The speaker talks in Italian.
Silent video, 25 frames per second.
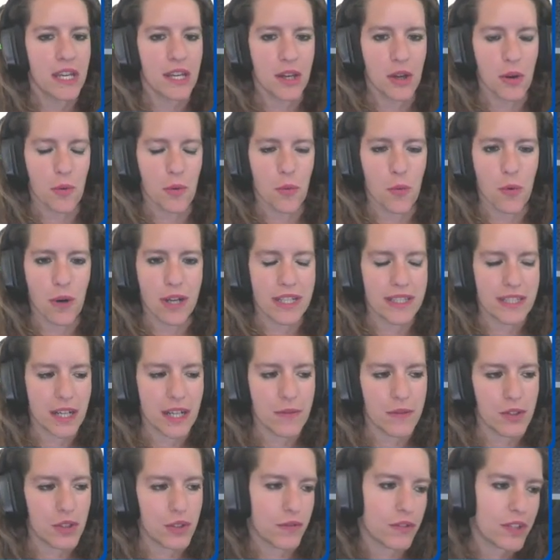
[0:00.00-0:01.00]
Quale
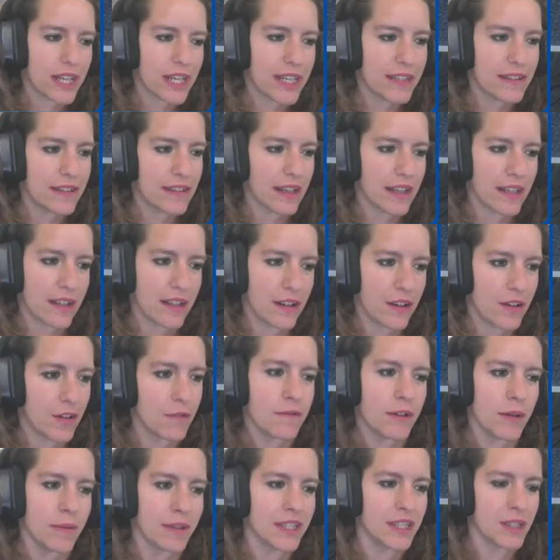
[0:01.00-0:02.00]
tavolo volete?
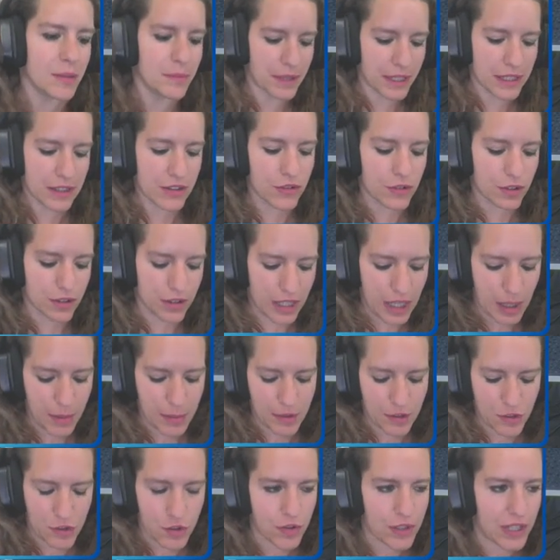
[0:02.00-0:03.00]
Ovviamente prendo la
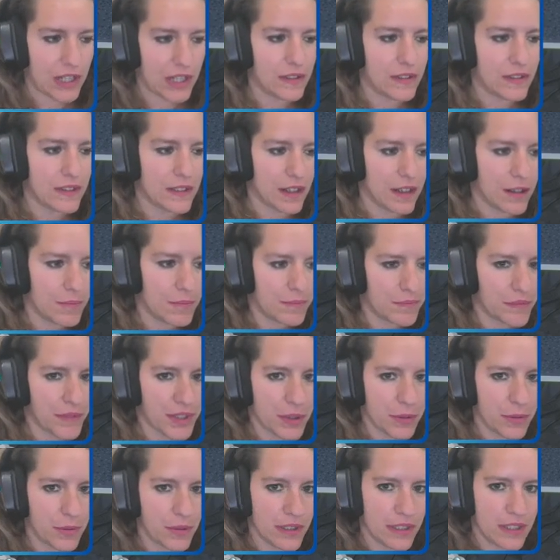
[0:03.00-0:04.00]
maggioranza,
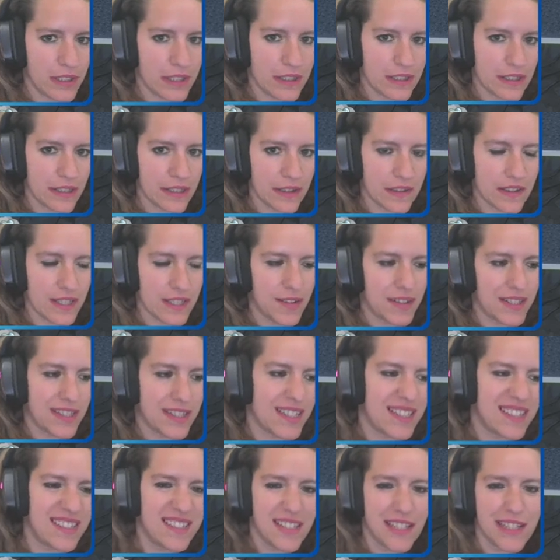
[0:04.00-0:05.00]
quindi iniziate a scrivere
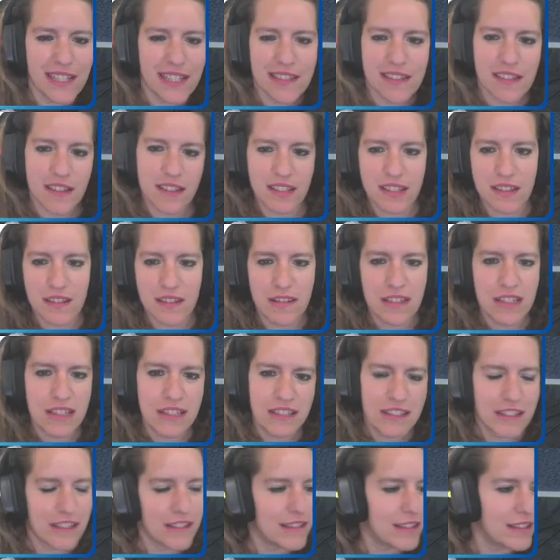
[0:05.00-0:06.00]
sinistra, destra, destra,
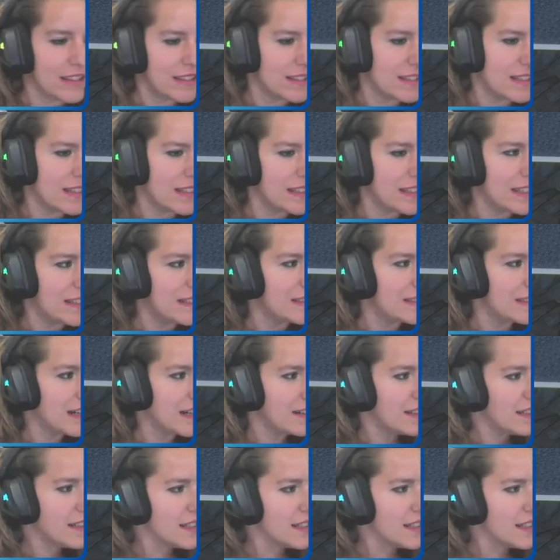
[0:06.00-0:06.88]
sinistra, sinistra, destra.